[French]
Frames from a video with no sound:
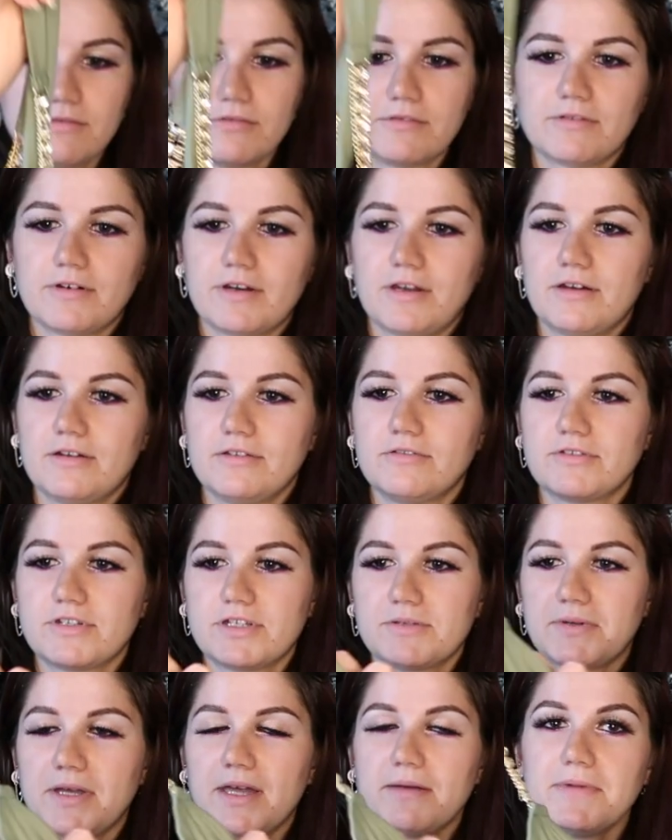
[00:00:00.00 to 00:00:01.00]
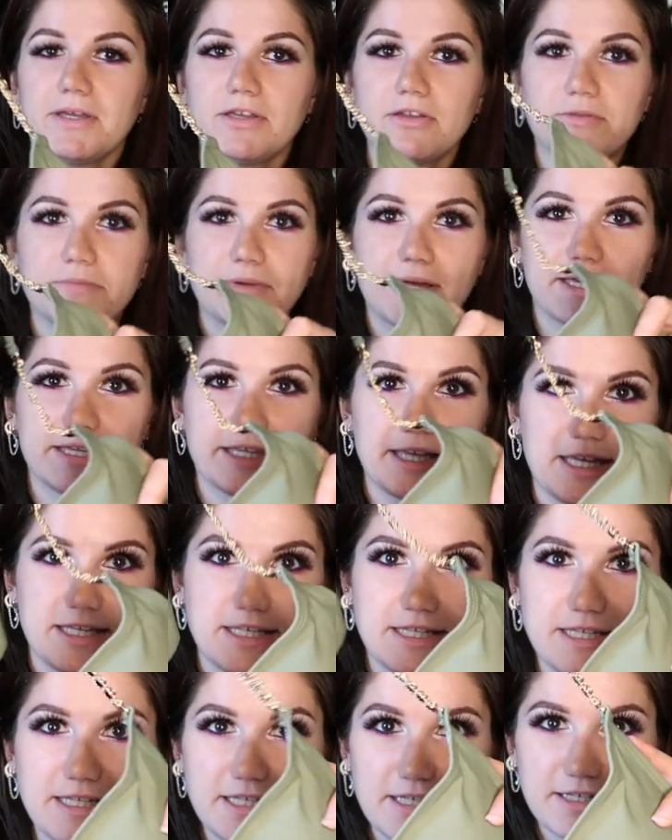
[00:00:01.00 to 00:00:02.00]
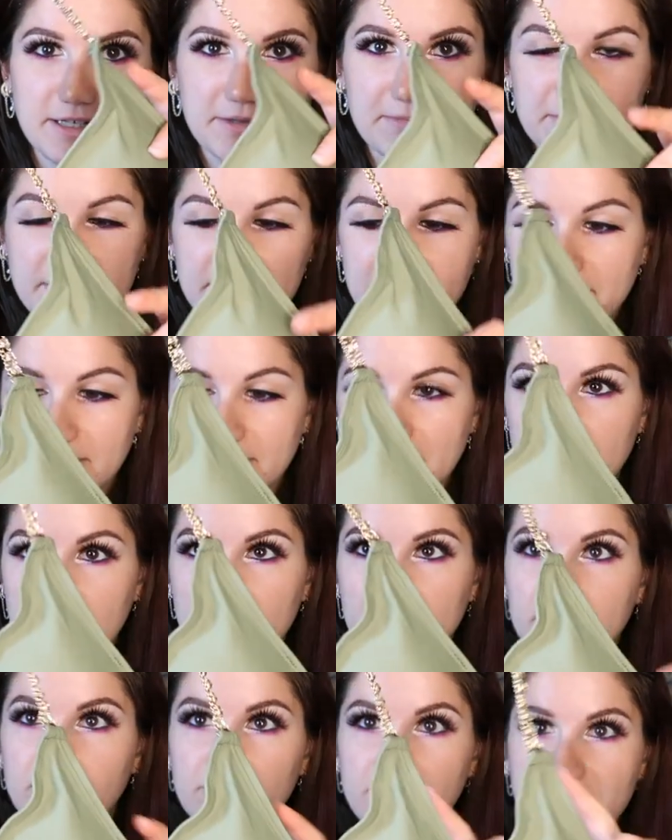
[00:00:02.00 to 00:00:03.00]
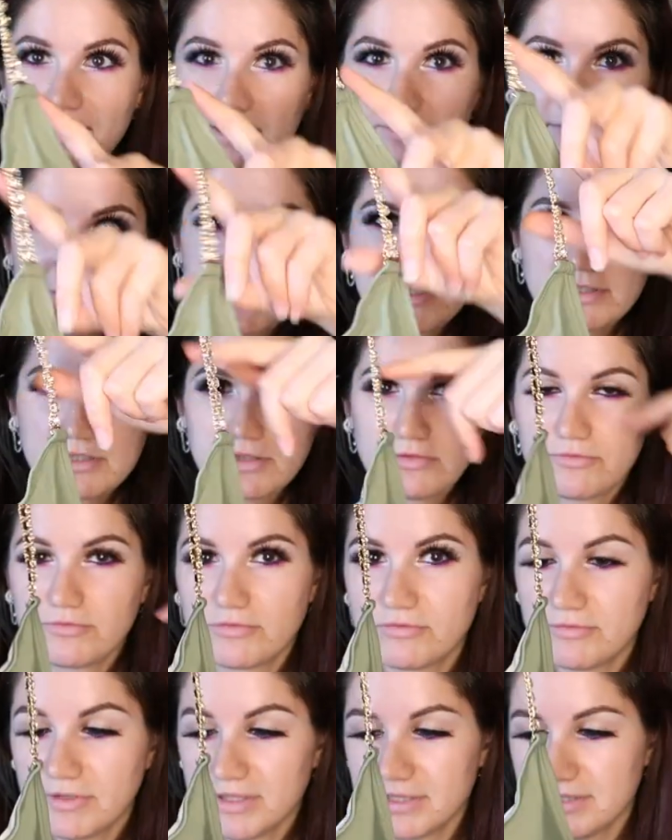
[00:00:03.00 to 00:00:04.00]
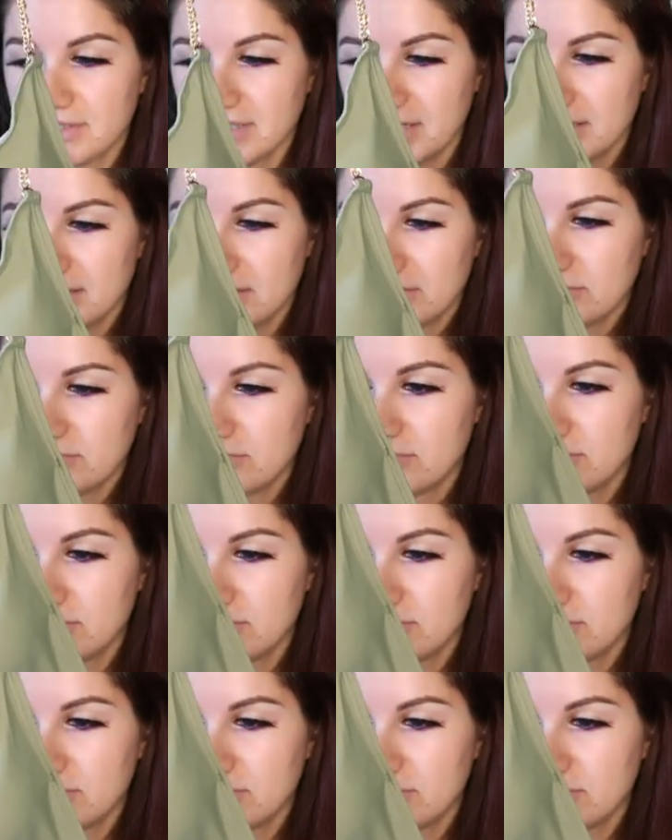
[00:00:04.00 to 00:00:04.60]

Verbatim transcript: Donc voilà, donc j'ai pris un maillot de bain kaki comme ça. Donc ça en fait c'est ce que vous nouez derrière le